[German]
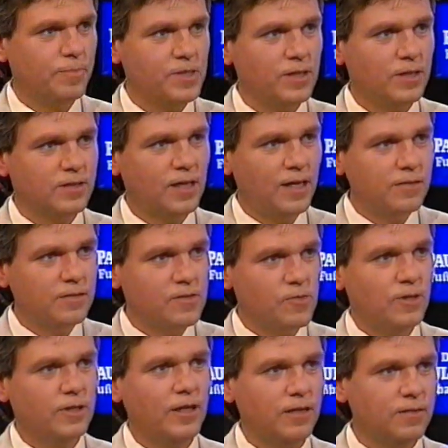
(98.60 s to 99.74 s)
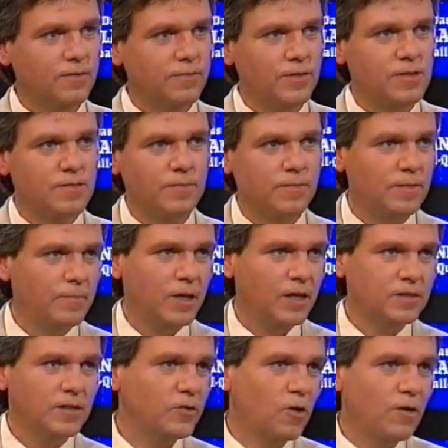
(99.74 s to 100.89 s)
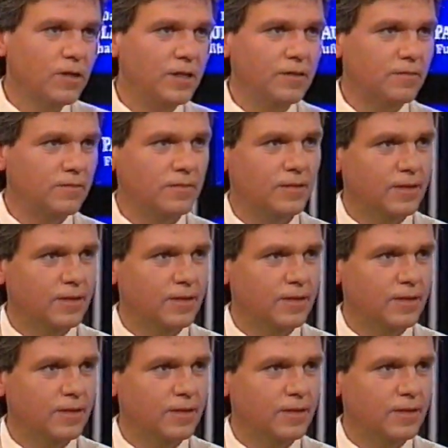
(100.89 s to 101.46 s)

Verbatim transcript: ein bisschen Talente zu entdecken, wie es ein Martin Dorlin